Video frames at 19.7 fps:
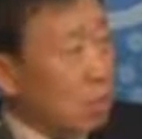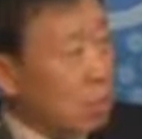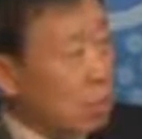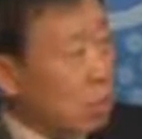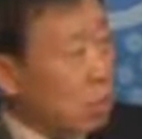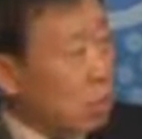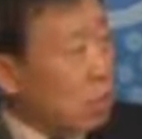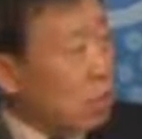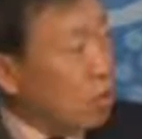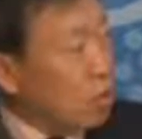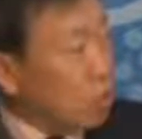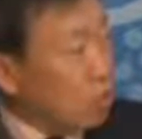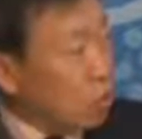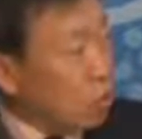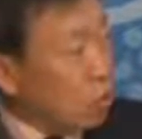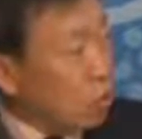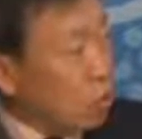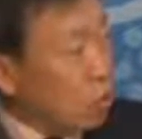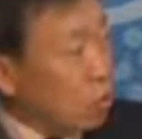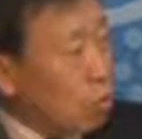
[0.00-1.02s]
우리가 편히
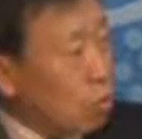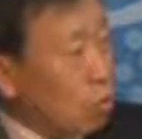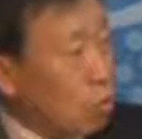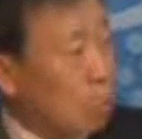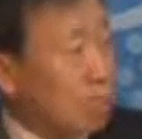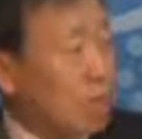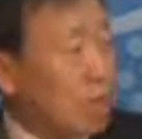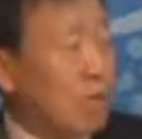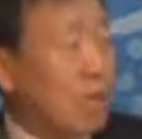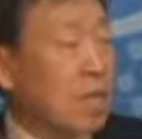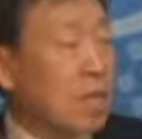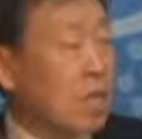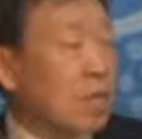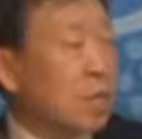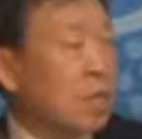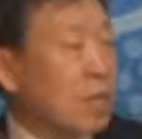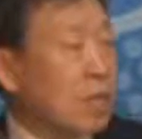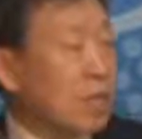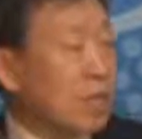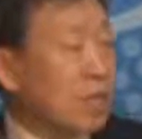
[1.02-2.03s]
쉬고
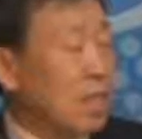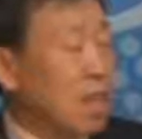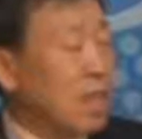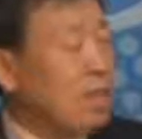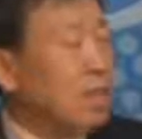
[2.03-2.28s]
가서 편안히